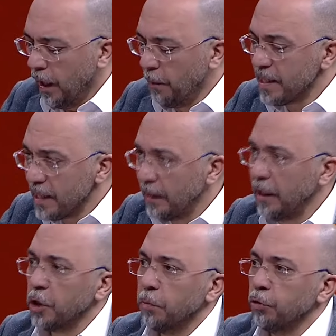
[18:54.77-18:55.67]
Ama
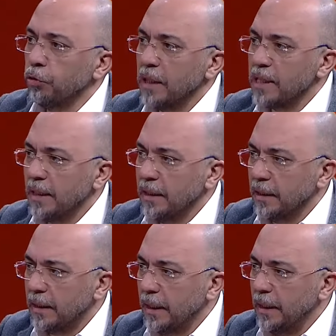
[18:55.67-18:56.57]
sadece bununla
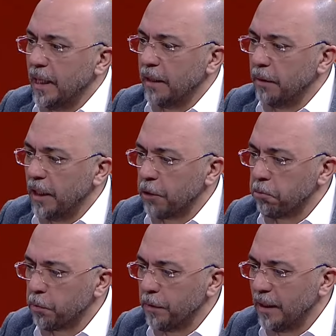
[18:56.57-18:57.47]
sınırlı değil. Yani Birleşmiş